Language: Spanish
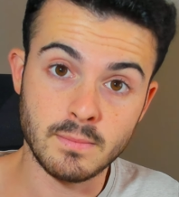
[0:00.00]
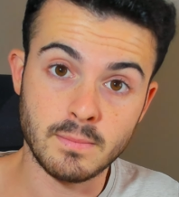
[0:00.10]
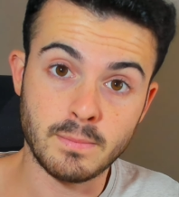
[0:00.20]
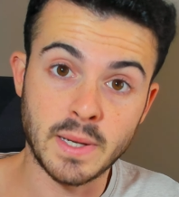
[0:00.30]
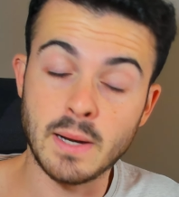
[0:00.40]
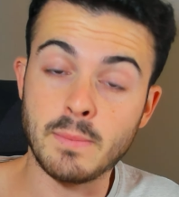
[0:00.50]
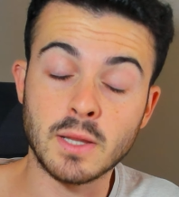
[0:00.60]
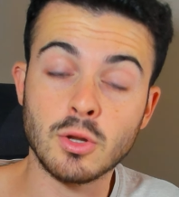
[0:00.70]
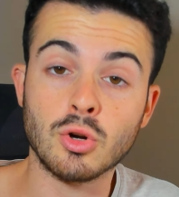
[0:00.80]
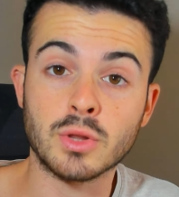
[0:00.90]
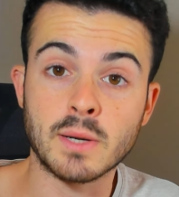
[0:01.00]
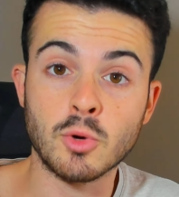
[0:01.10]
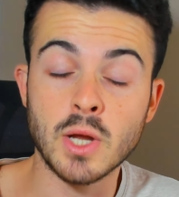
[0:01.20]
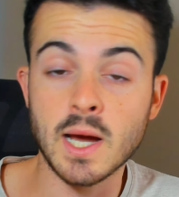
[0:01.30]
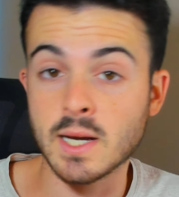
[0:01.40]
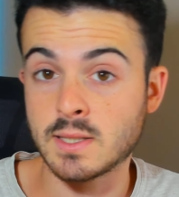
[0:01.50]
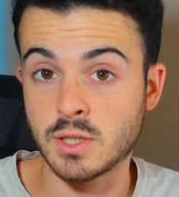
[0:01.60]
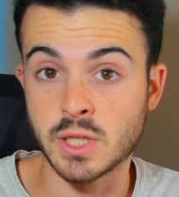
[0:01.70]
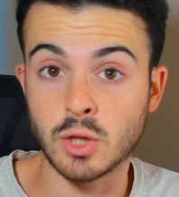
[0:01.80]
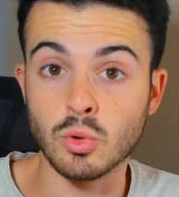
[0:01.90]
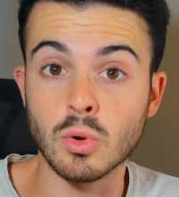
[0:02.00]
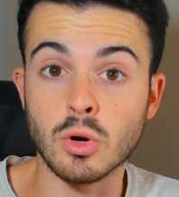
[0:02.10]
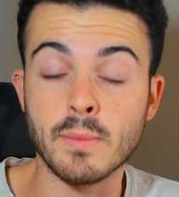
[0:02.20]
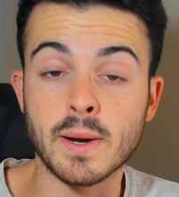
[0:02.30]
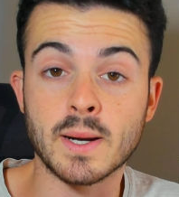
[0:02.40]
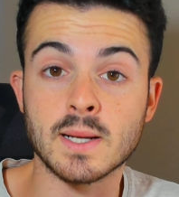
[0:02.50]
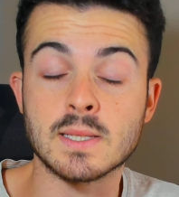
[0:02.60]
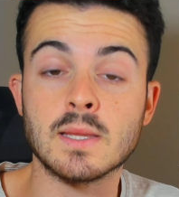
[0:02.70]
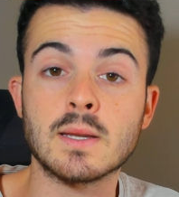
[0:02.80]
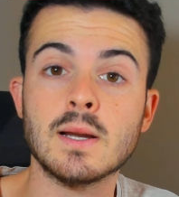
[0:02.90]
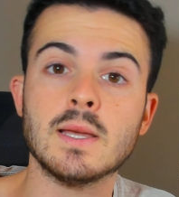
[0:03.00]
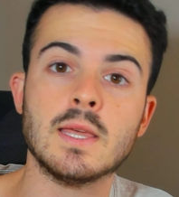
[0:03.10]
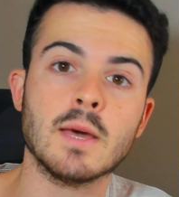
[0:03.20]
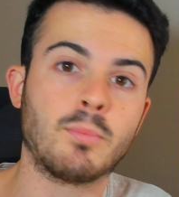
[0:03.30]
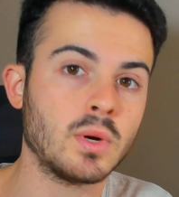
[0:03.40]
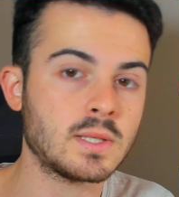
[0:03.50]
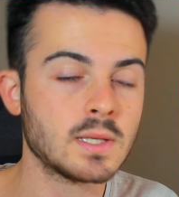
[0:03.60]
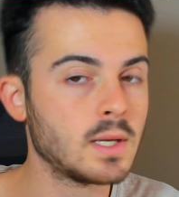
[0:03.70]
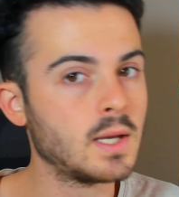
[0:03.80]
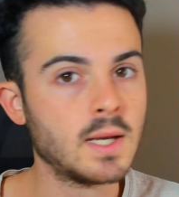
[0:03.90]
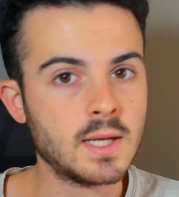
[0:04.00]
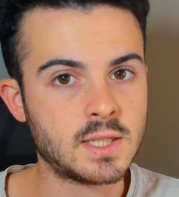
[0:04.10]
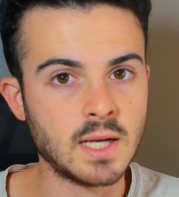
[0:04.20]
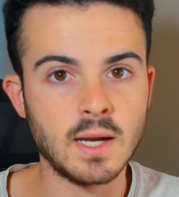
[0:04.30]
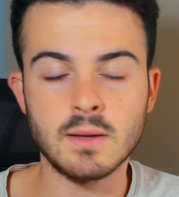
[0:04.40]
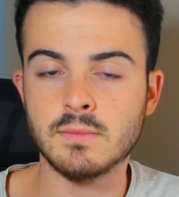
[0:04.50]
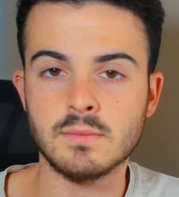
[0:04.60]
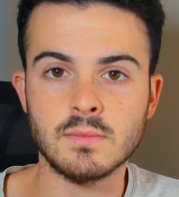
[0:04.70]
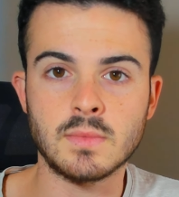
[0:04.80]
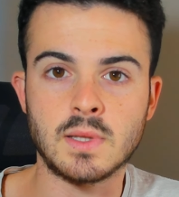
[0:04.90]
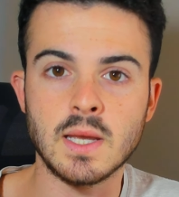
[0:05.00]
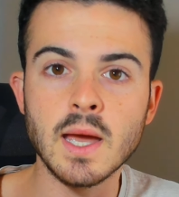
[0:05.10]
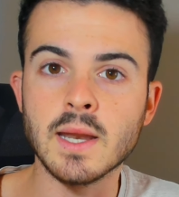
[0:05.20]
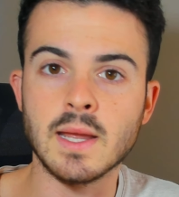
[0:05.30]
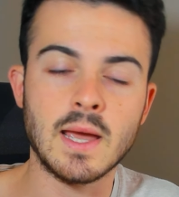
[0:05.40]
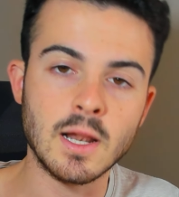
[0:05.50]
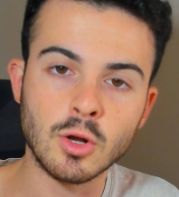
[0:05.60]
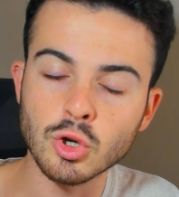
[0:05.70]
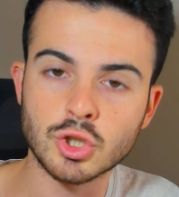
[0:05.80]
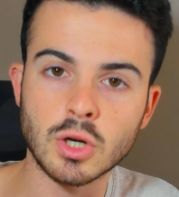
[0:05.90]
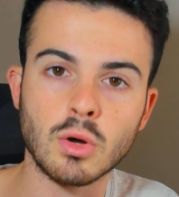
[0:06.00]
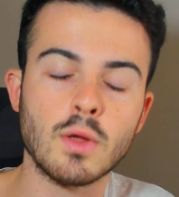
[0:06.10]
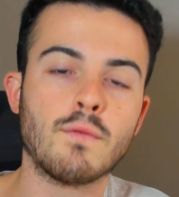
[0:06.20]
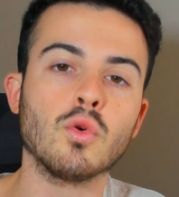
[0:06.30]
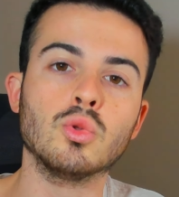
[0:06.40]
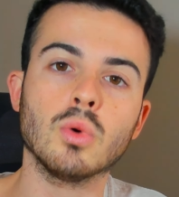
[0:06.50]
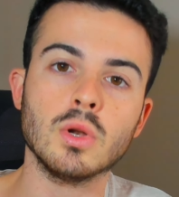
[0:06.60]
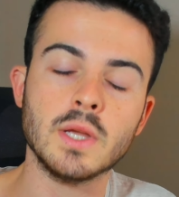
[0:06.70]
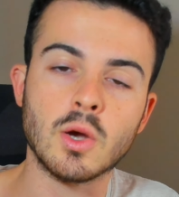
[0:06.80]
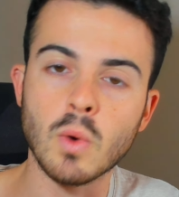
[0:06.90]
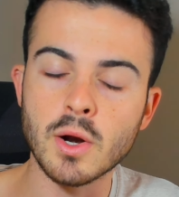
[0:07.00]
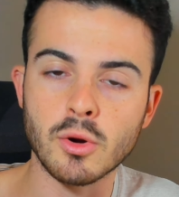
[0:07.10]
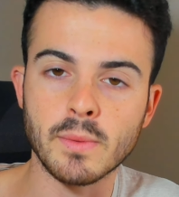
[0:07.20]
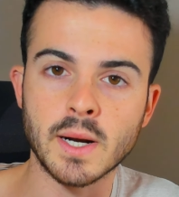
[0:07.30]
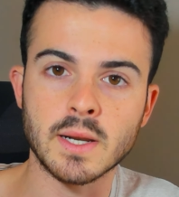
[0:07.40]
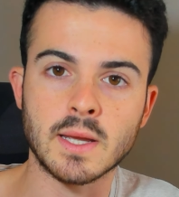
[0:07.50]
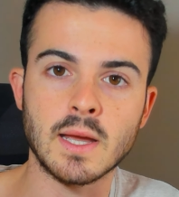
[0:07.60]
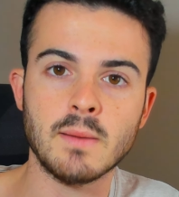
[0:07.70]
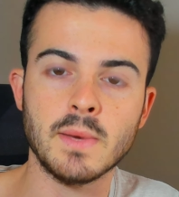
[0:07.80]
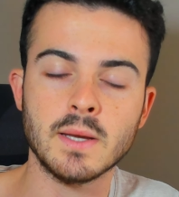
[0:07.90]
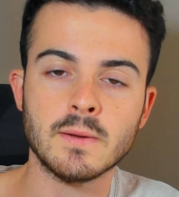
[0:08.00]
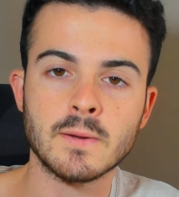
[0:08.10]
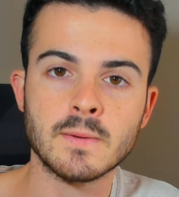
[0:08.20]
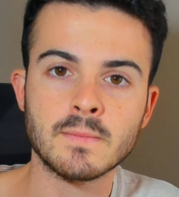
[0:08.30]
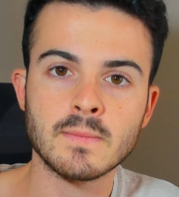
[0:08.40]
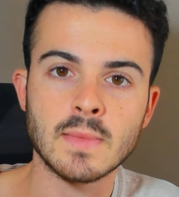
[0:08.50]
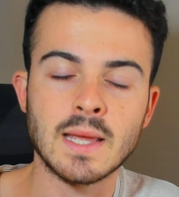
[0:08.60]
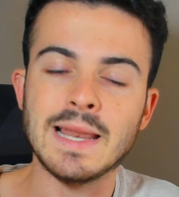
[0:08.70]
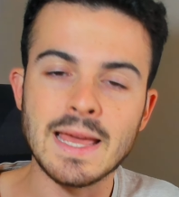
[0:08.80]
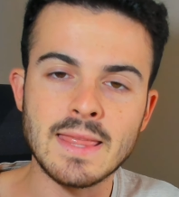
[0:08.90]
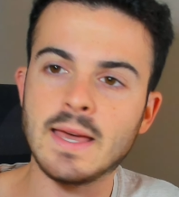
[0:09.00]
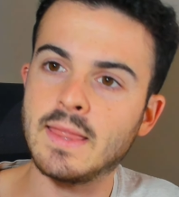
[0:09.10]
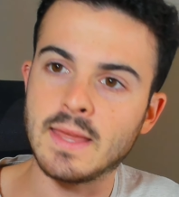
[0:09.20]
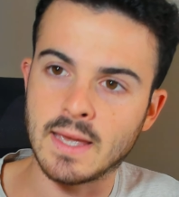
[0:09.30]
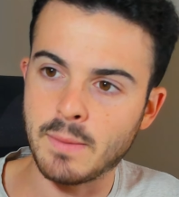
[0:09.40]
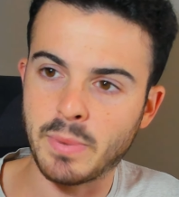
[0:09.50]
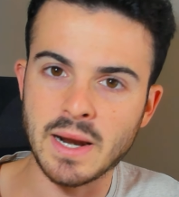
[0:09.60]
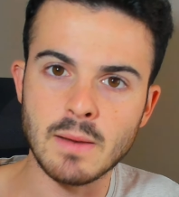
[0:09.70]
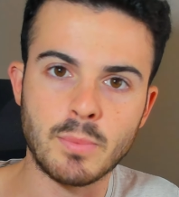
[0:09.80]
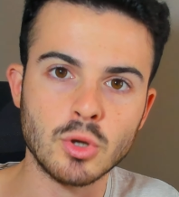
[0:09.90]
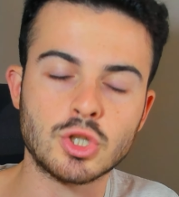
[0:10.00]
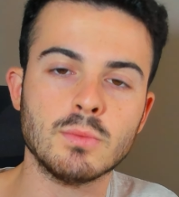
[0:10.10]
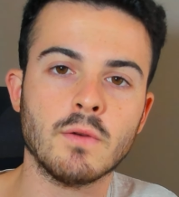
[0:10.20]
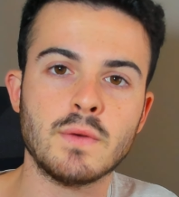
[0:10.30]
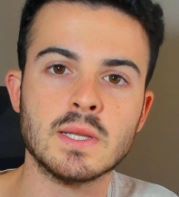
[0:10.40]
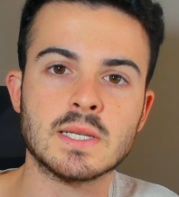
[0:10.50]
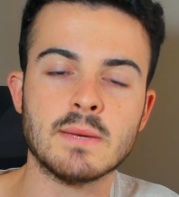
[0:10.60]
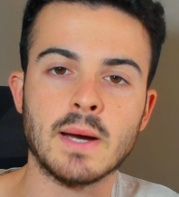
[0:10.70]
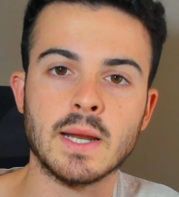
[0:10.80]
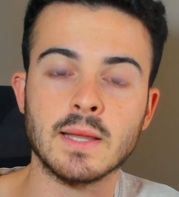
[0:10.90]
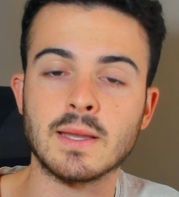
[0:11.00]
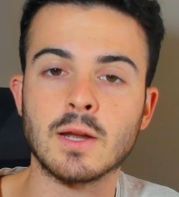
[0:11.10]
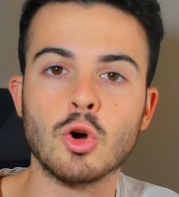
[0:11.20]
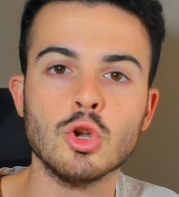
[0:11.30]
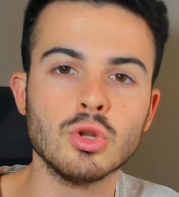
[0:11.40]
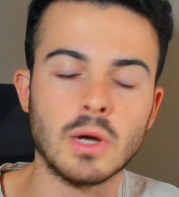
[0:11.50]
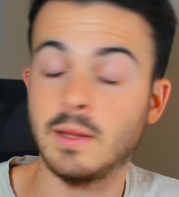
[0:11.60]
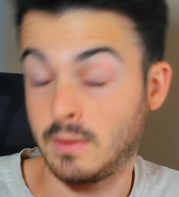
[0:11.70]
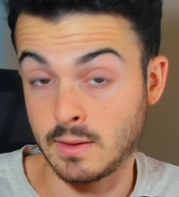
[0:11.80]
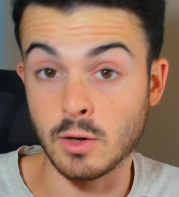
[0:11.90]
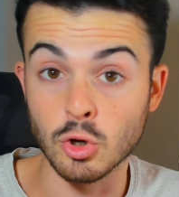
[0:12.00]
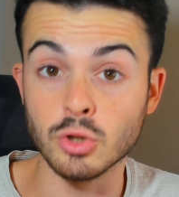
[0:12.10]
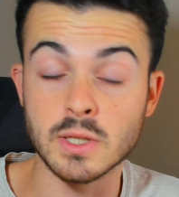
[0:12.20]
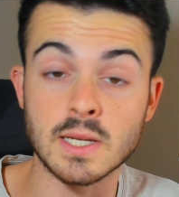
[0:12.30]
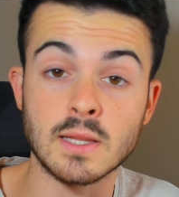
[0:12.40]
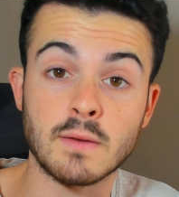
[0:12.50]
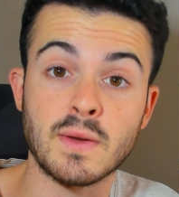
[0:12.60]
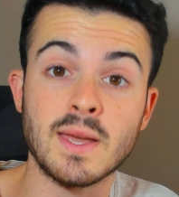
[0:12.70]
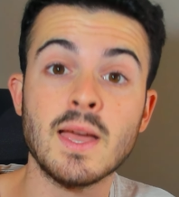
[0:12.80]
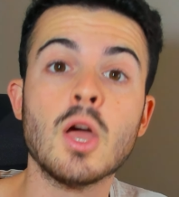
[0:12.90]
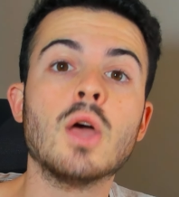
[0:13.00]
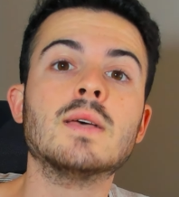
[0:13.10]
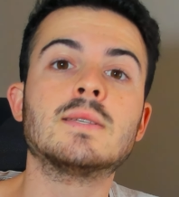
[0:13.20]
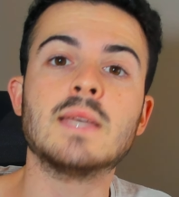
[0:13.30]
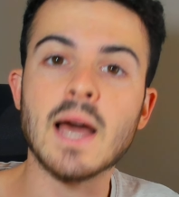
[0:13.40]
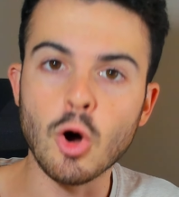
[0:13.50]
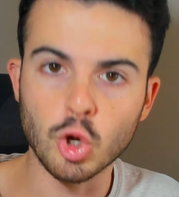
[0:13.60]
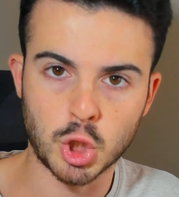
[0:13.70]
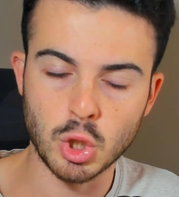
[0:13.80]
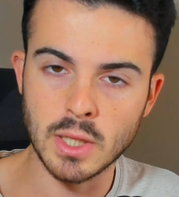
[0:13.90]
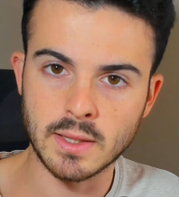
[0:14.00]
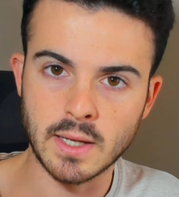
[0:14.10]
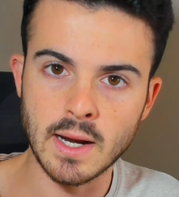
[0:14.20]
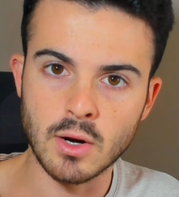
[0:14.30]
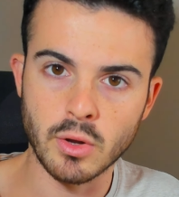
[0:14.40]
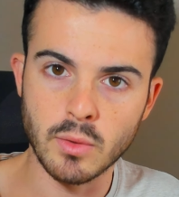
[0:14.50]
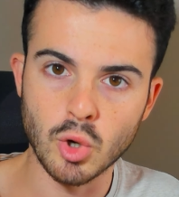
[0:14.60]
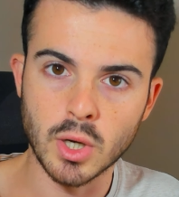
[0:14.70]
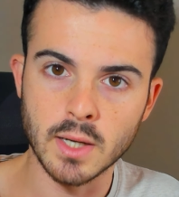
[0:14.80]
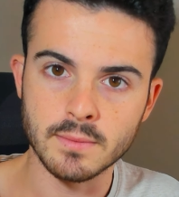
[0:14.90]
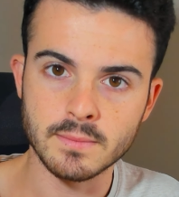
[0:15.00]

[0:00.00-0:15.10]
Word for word: para el partido contra Monagas ya estuvo con Barraca Central y después ya tiene el Consejo de Fútbol y Juan Román Riquelme la idea de que para el próximo fin de semana ah, de Colón, Colón de Santa Fe sea otro el entrenador de Boca.